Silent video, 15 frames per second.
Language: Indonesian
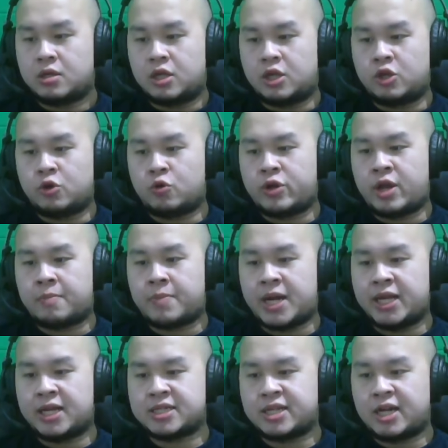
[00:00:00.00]
Hero yang
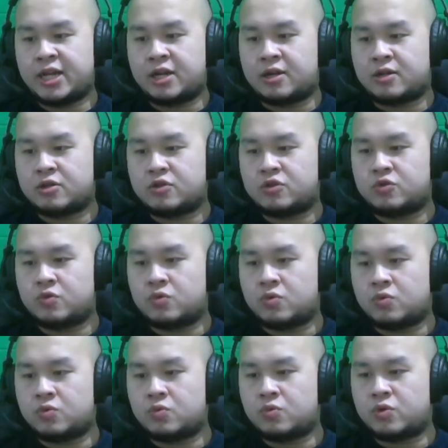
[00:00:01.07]
paling ngeselin,
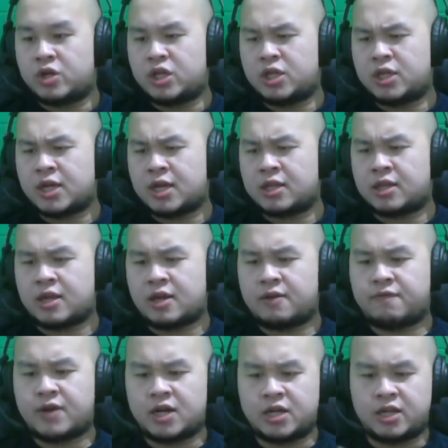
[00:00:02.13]
Junianta
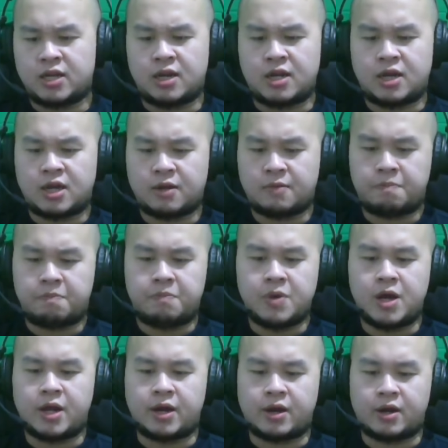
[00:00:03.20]
Fadila
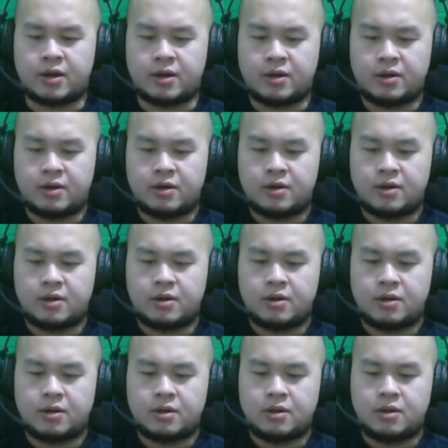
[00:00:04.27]
Akbar.
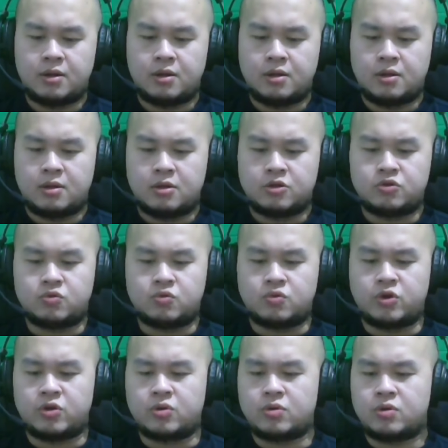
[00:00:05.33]

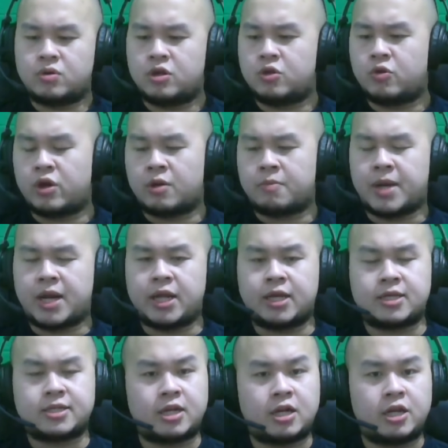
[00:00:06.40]
Jun hero yang
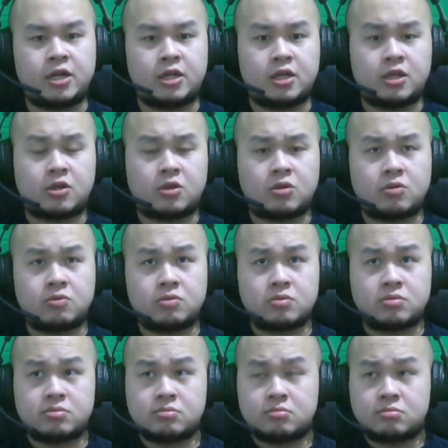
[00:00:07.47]
paling ngeselin
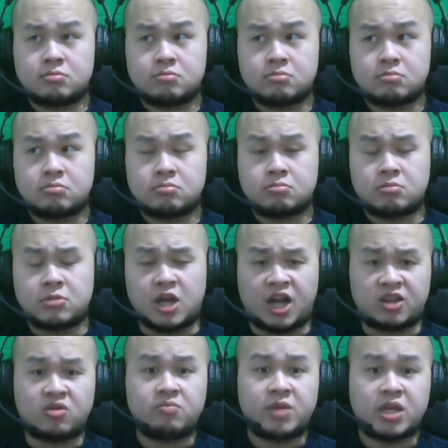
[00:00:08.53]
itu ya
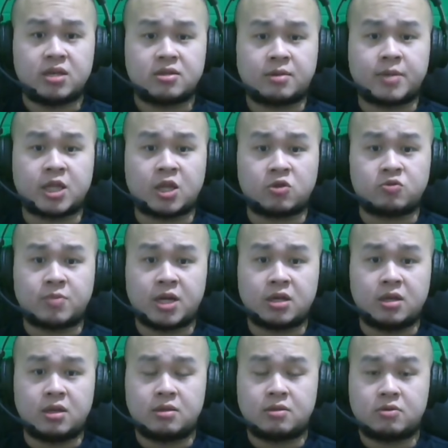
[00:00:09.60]
Atomic sama
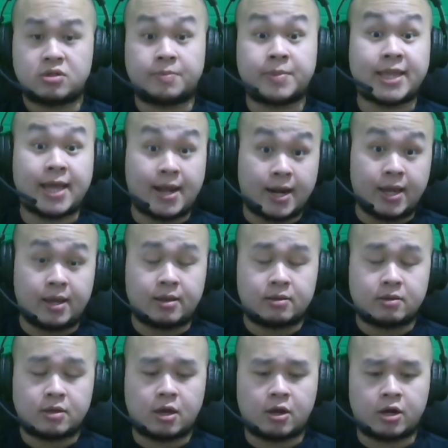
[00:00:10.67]
Tatsumaki. Sementara ya,
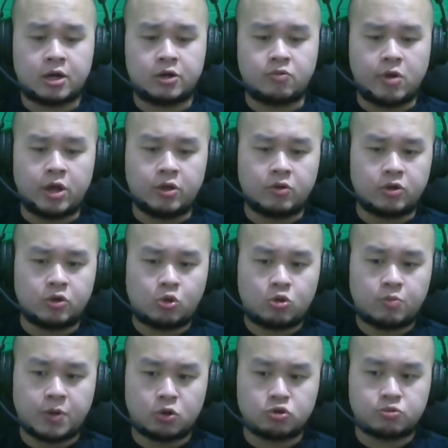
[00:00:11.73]
karena dua hero itu
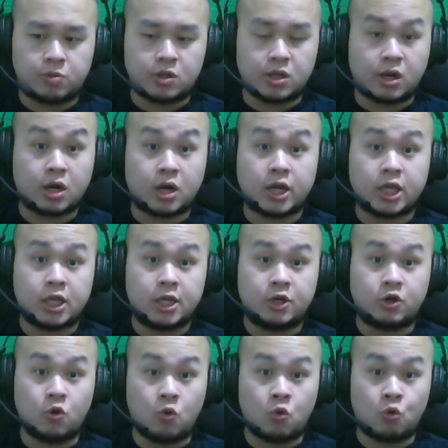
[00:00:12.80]
tuh bagus buat early
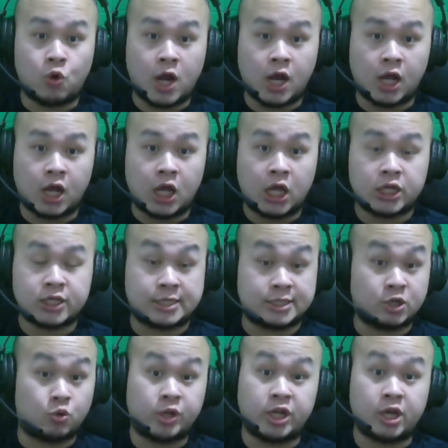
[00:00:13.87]
doang.
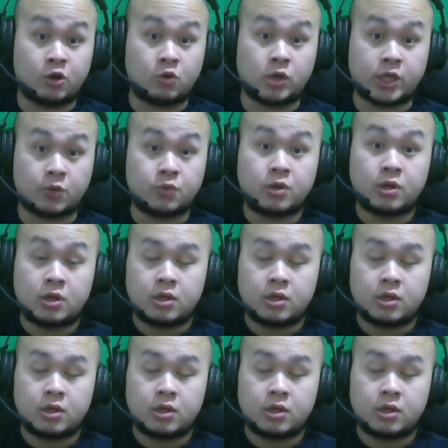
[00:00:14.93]
Sejauh ini yang gue tahu.